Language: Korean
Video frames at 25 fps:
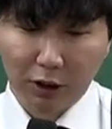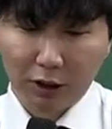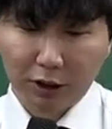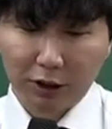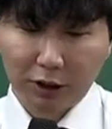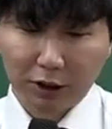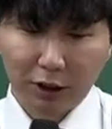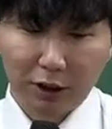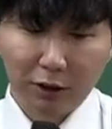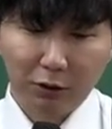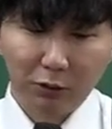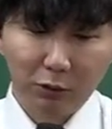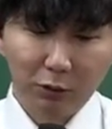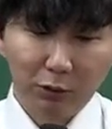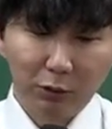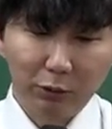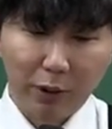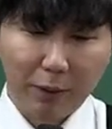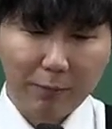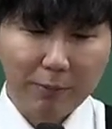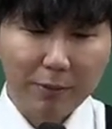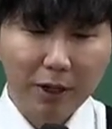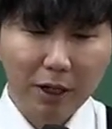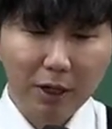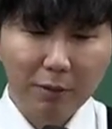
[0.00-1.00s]
시간도
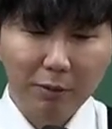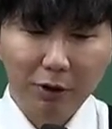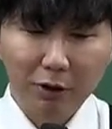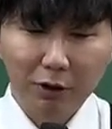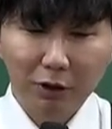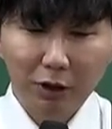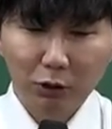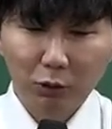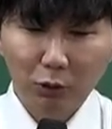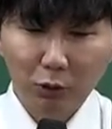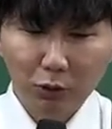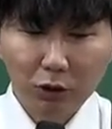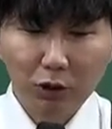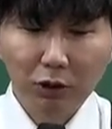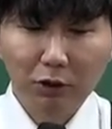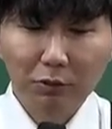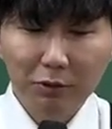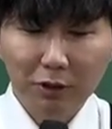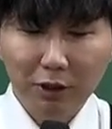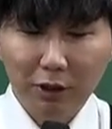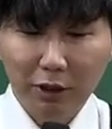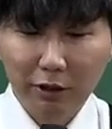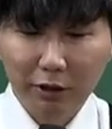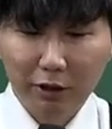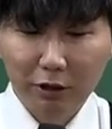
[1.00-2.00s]
웬만하면 조금
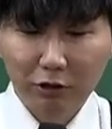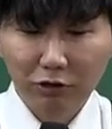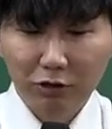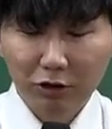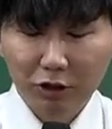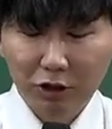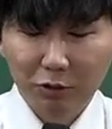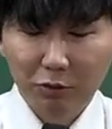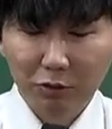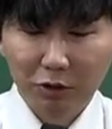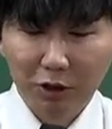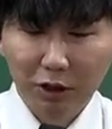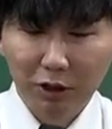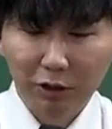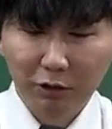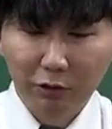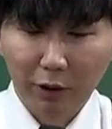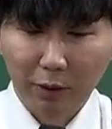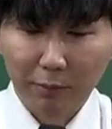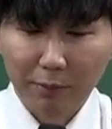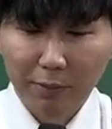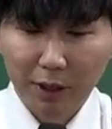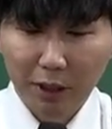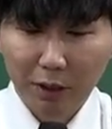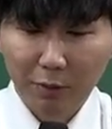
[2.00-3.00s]
딜레이될 수는 있습니다. 근데
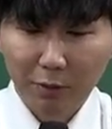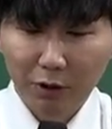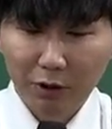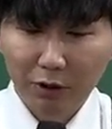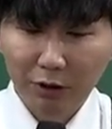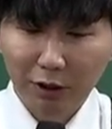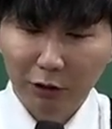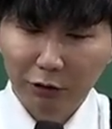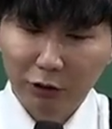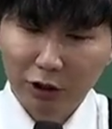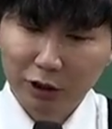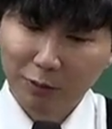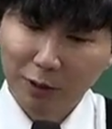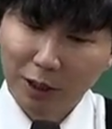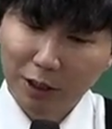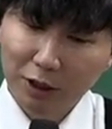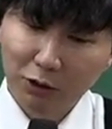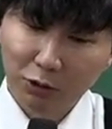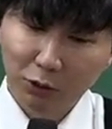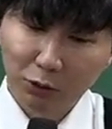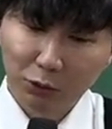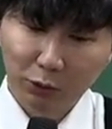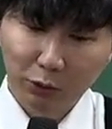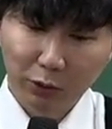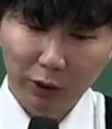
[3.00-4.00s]
웬만하면 다섯 시 반
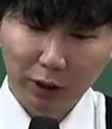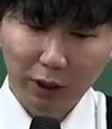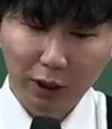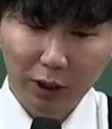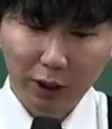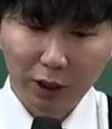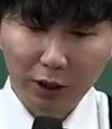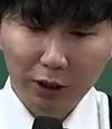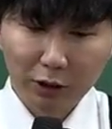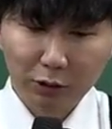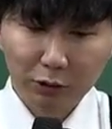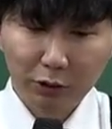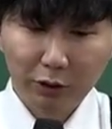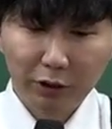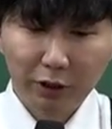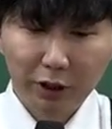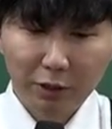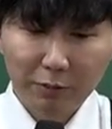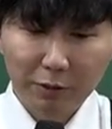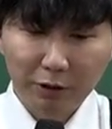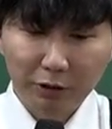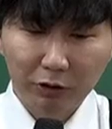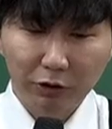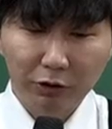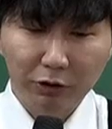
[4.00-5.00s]
정도에
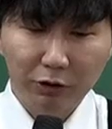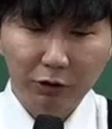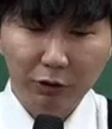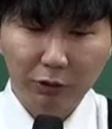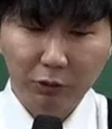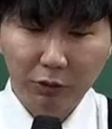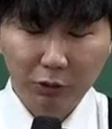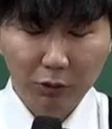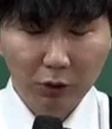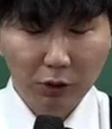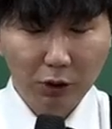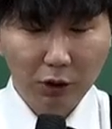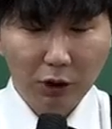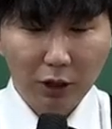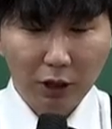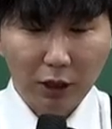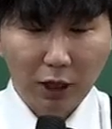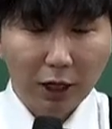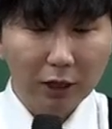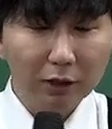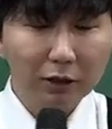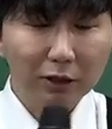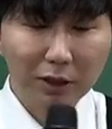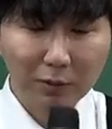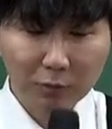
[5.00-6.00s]
최대한 맞춰드리고
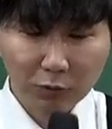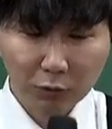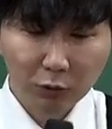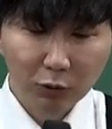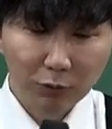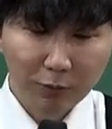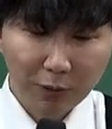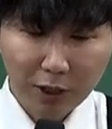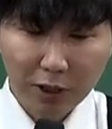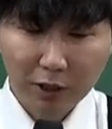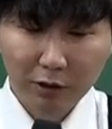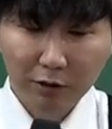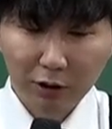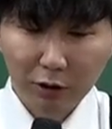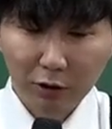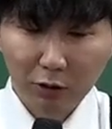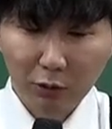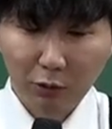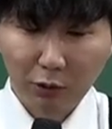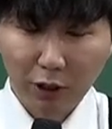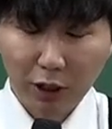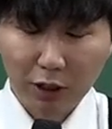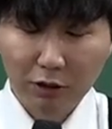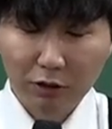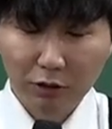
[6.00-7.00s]
가능하면 좀 더 빨리
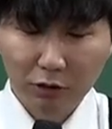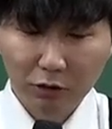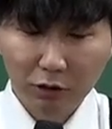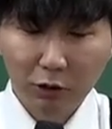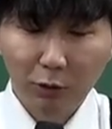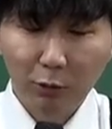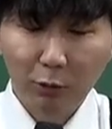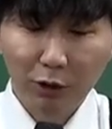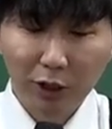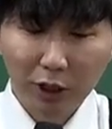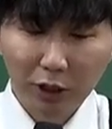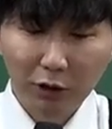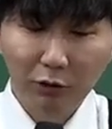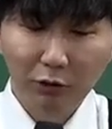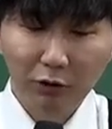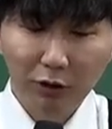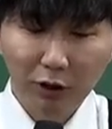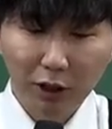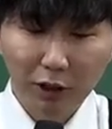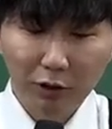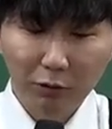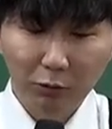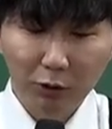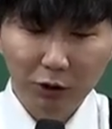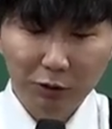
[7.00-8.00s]
끝내도록 애를 써보긴 할
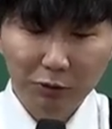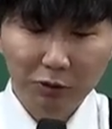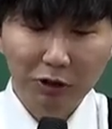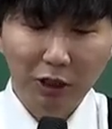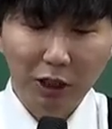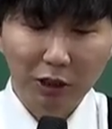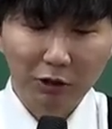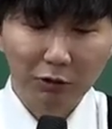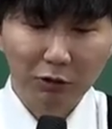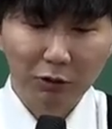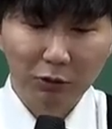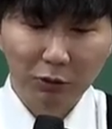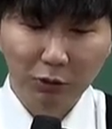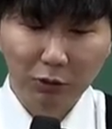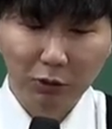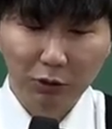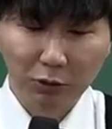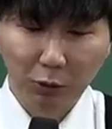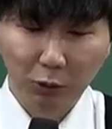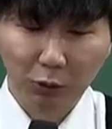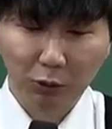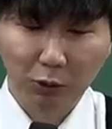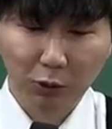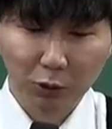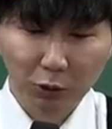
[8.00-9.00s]
건데 뭐 쉽지 않을 거고
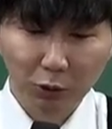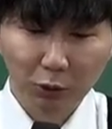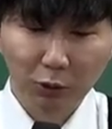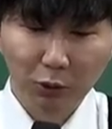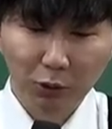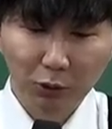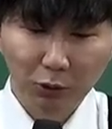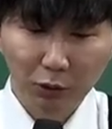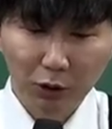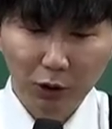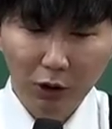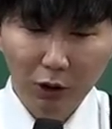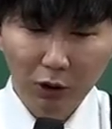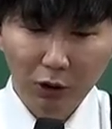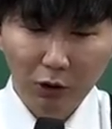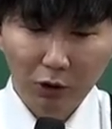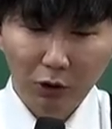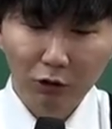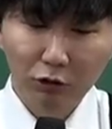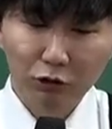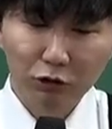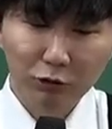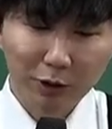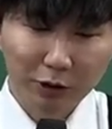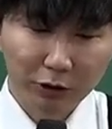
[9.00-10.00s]
보통 이 정도로
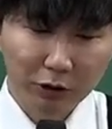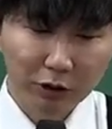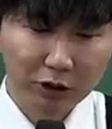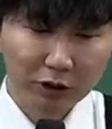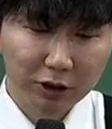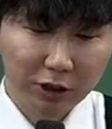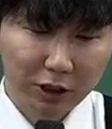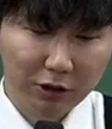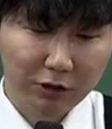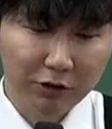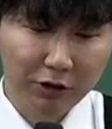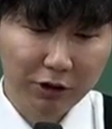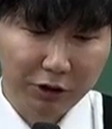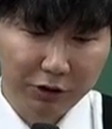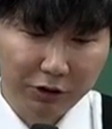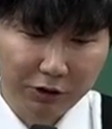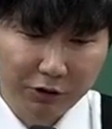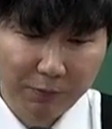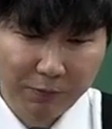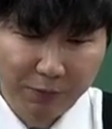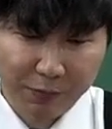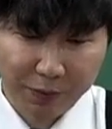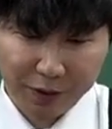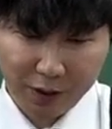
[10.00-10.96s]
얼추 맞춰지긴 할 거예요.